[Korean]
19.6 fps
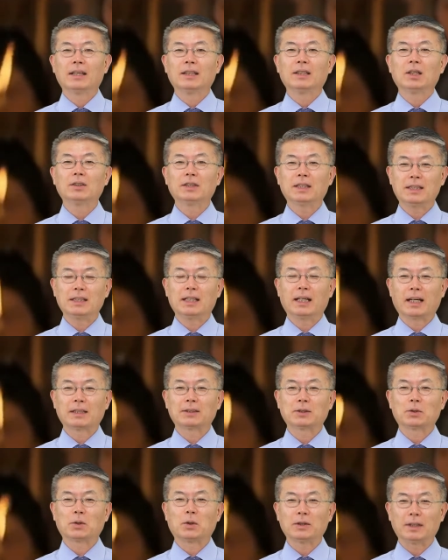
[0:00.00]
현대
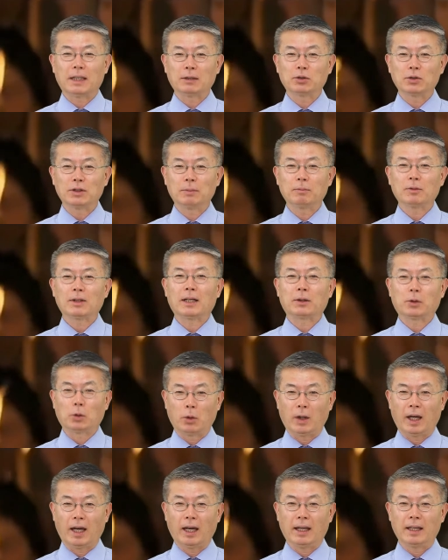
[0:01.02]
신학에서도 예수님과
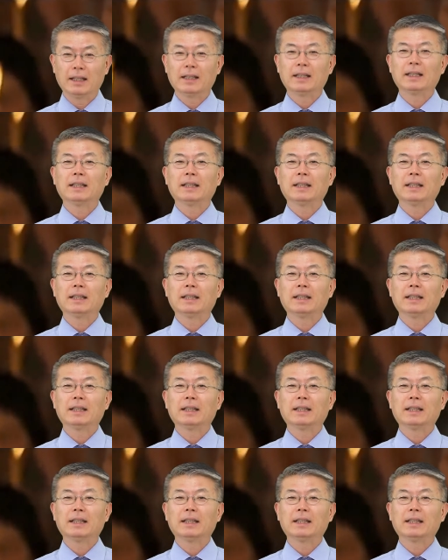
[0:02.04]
교회,